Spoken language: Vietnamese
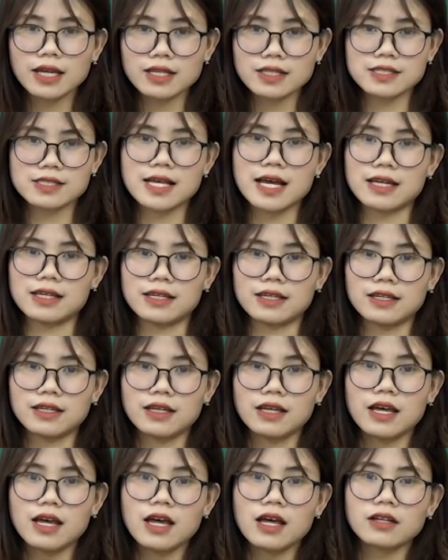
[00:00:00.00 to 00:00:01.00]
hết giày
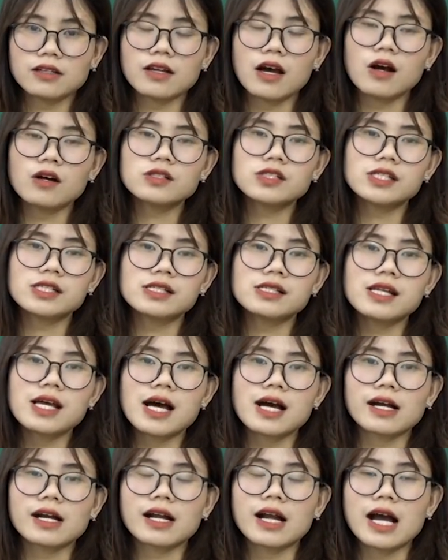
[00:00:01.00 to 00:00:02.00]
đó chính
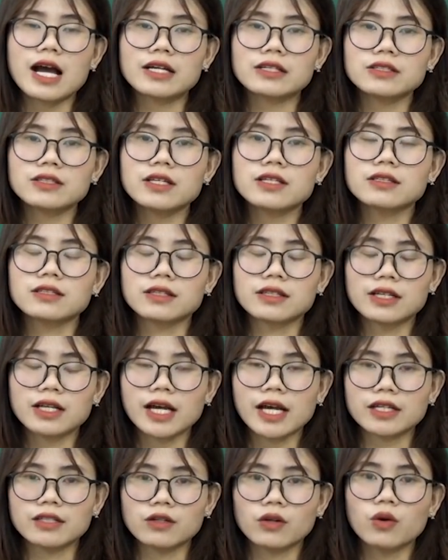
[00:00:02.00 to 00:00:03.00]
là cái tình
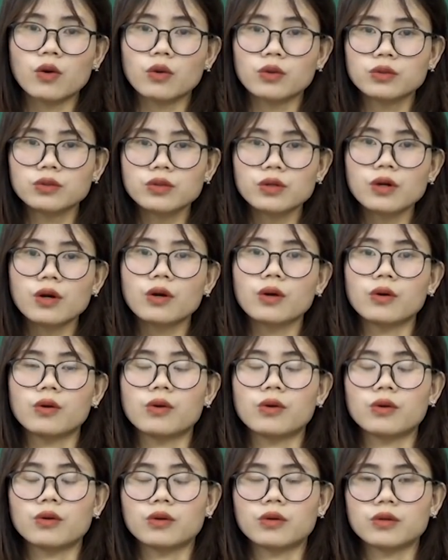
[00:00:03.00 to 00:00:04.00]
cảnh khốn
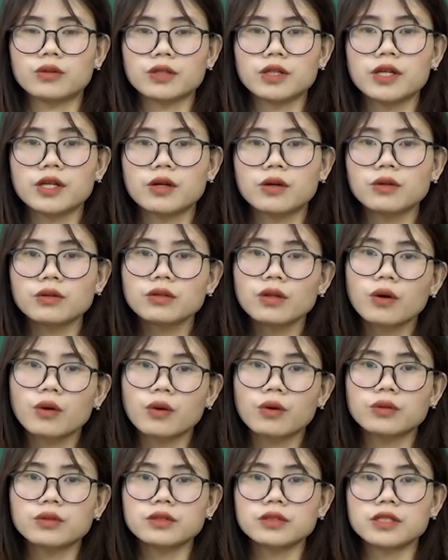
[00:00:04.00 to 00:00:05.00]
khổ thiếu
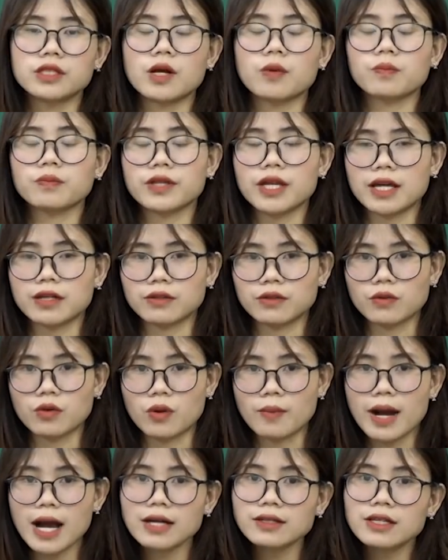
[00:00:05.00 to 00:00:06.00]
thốn, nhọc nhằn
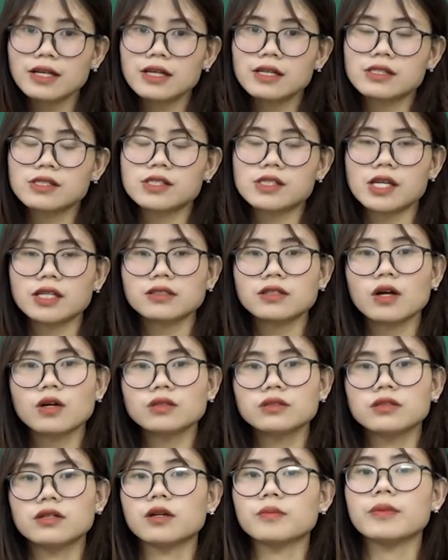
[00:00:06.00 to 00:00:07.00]
của bác trên
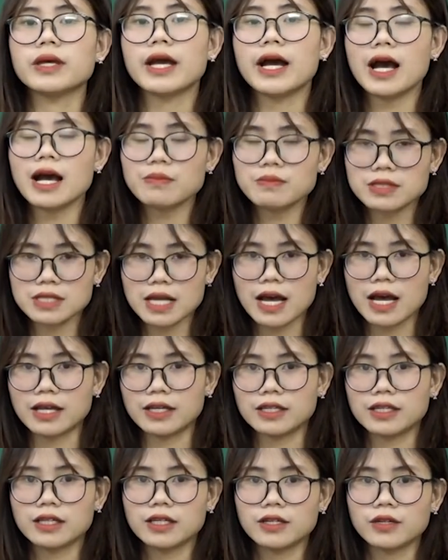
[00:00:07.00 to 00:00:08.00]
con đường bị áp giải
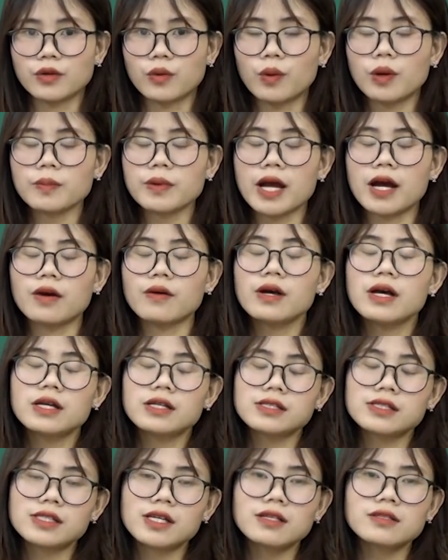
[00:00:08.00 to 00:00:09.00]
đúng không nào
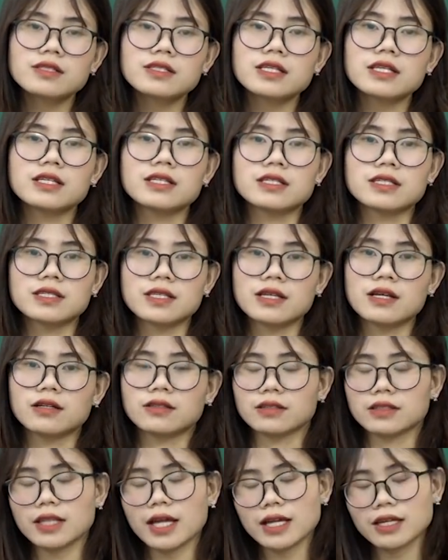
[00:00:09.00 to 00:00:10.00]
chân thì
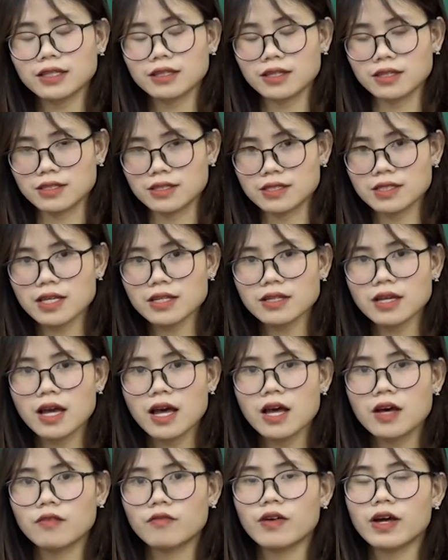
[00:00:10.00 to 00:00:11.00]
xiềng tay thì xích
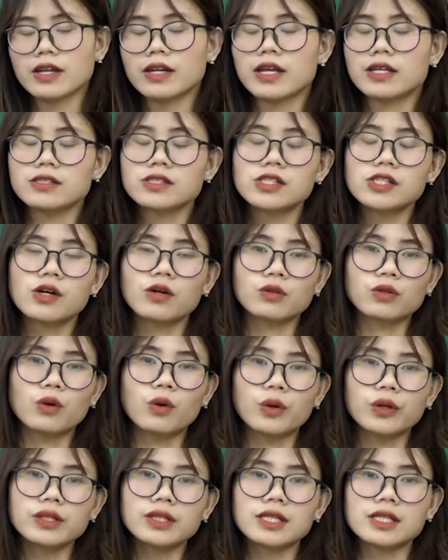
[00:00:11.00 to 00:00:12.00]
và đến chiều
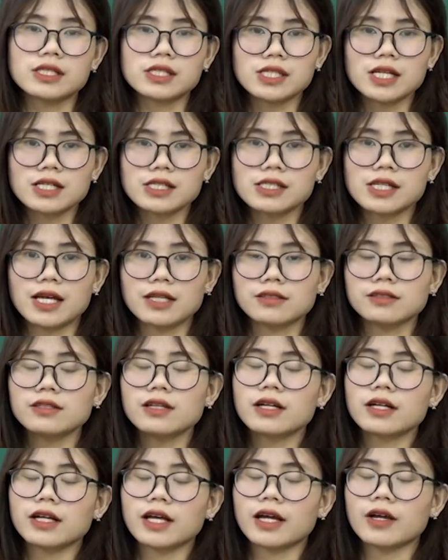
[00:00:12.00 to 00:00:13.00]
tối thì chắc chắn
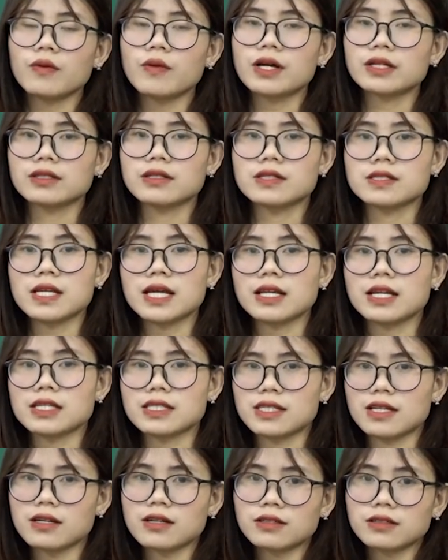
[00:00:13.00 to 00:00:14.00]
cái khoảng thời gian này
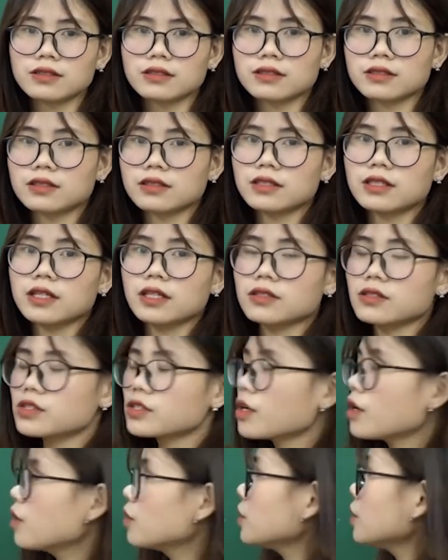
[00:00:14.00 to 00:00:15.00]
sẽ khiến
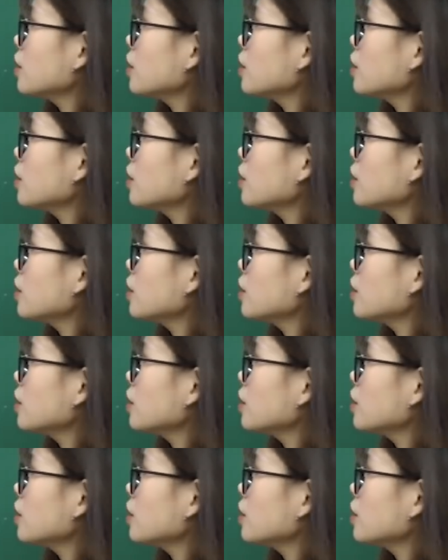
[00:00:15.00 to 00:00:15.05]
cho